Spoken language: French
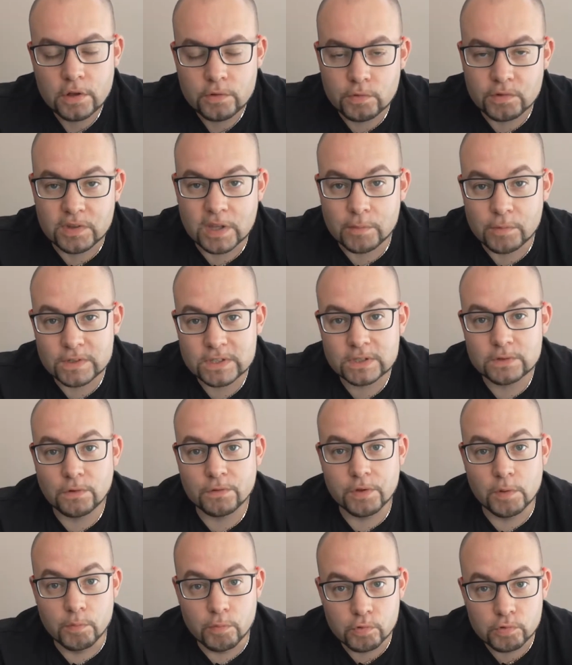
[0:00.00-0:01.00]
notamment si on
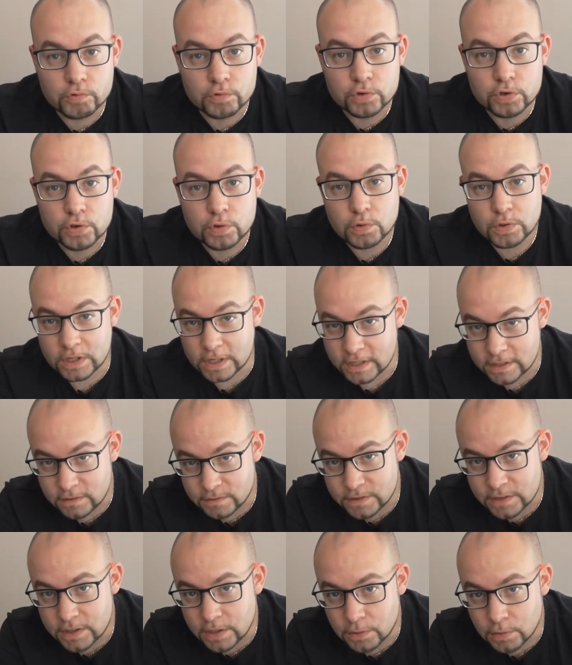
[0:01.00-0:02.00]
fait beaucoup de jeux et de
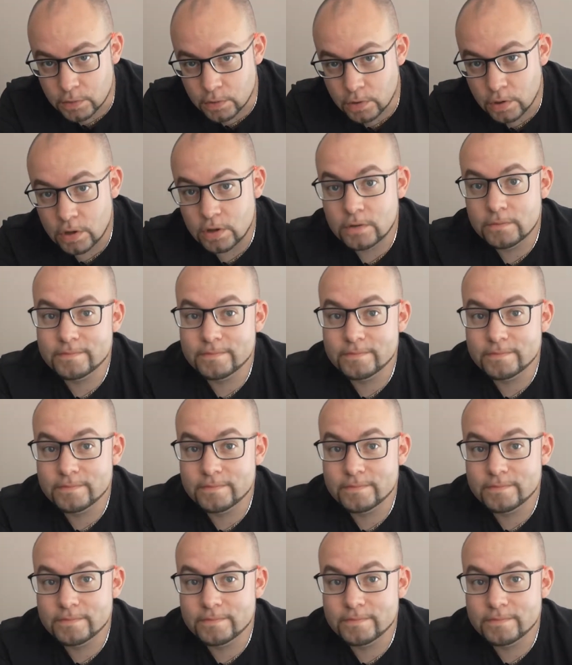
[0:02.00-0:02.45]
vidéos.